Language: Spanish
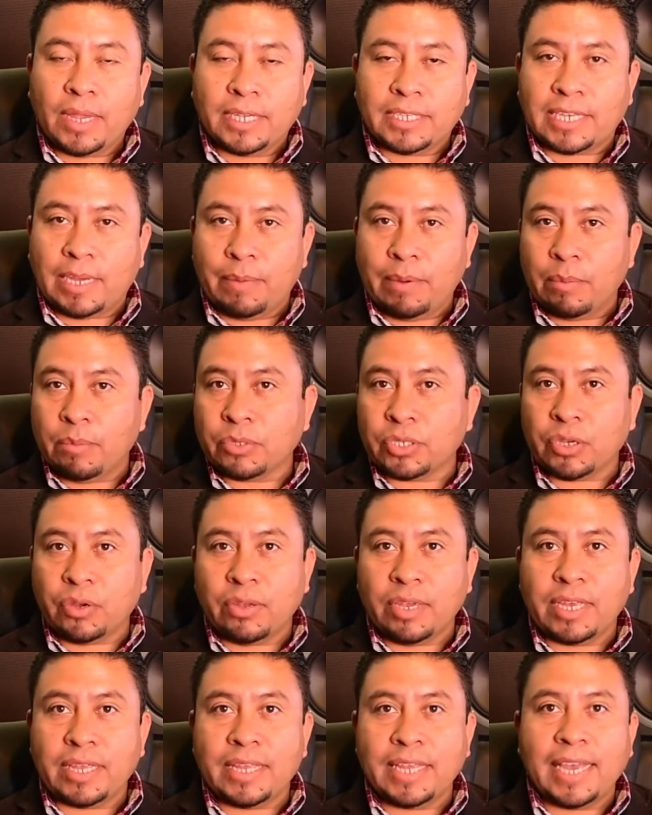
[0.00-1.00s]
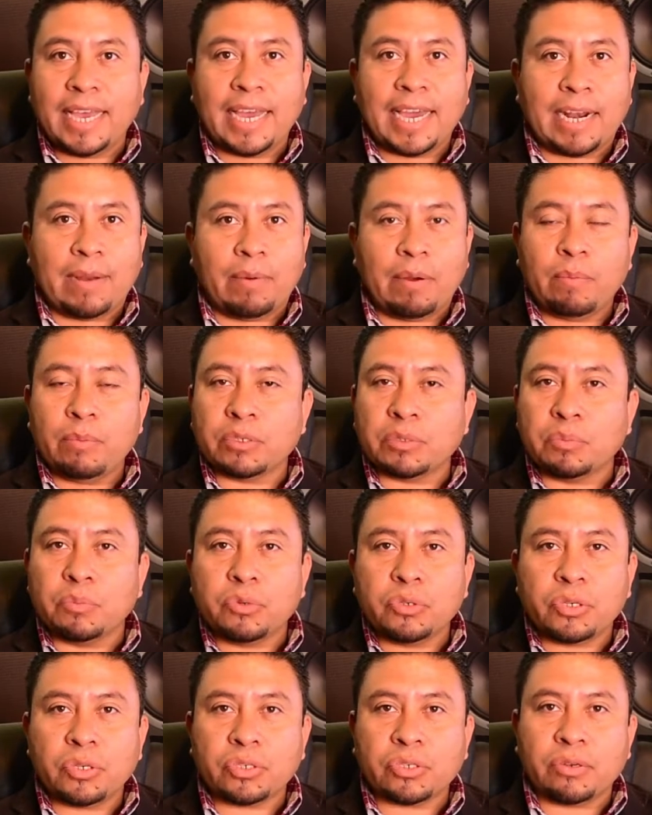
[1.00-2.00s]
Sabemos que hoy en día grabamos
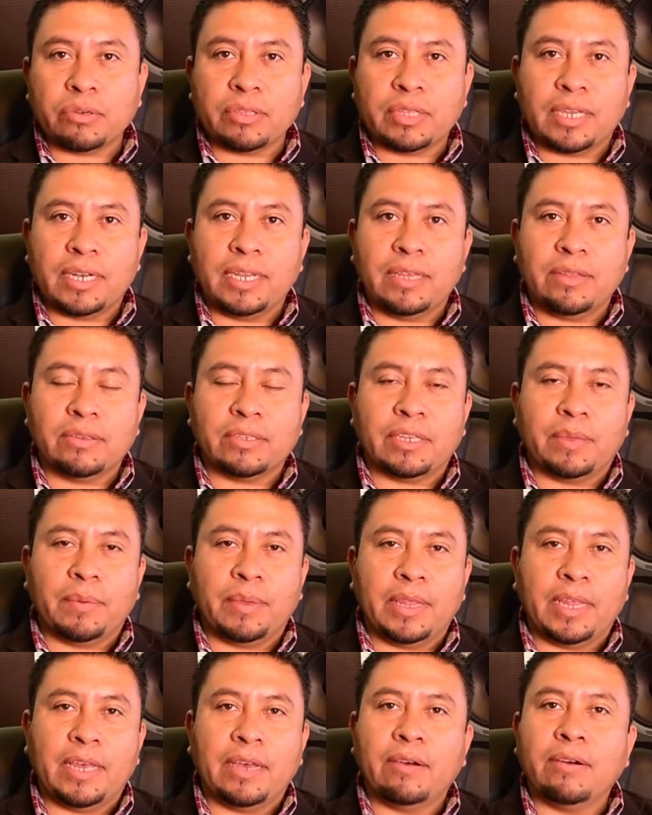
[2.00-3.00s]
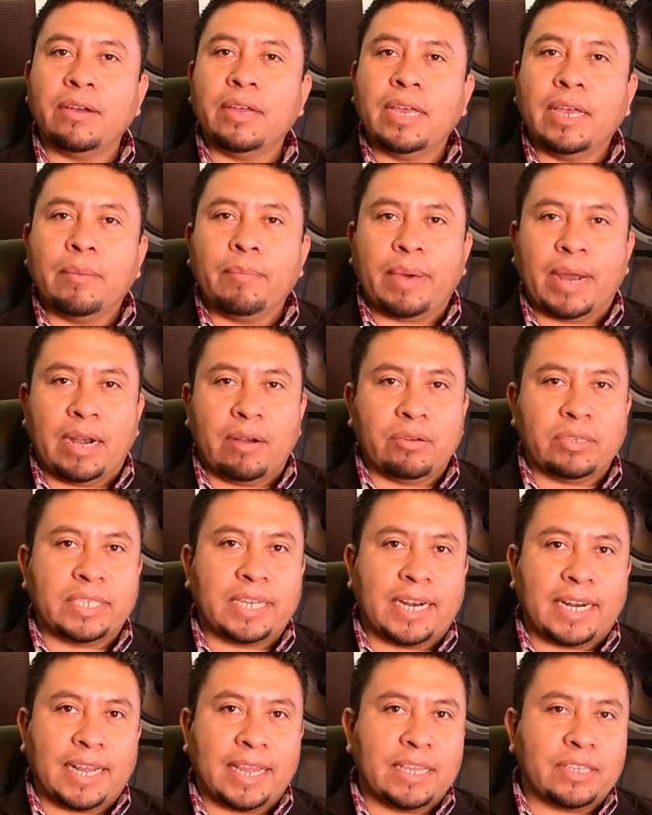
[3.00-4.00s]
muchos contenidos de video para
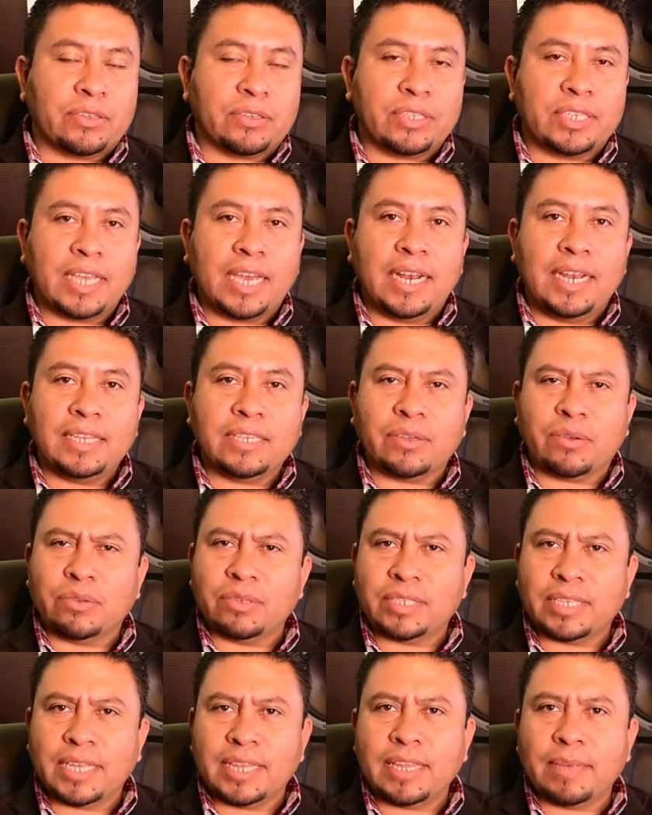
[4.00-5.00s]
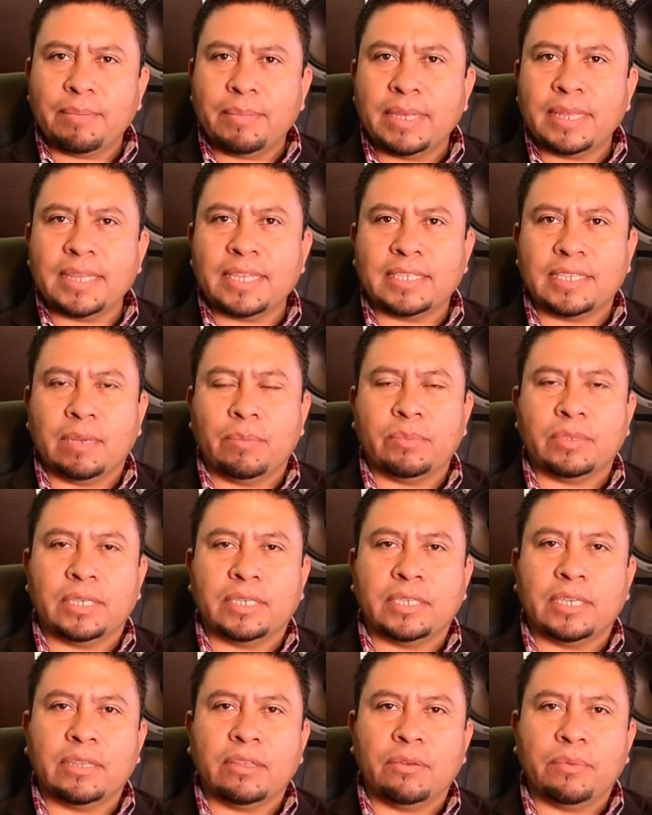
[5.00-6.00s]
nuestras redes sociales, constantemente estamos
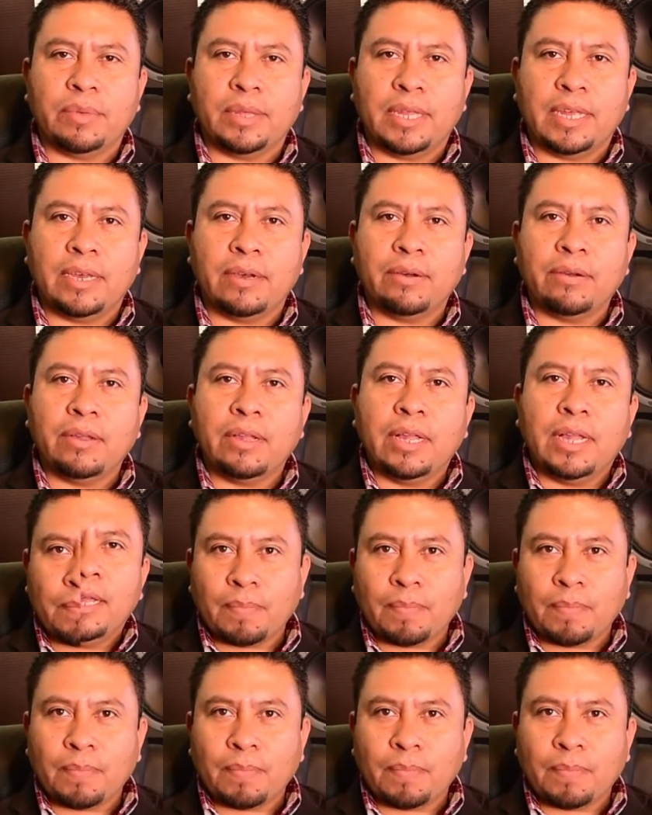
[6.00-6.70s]
haciendo video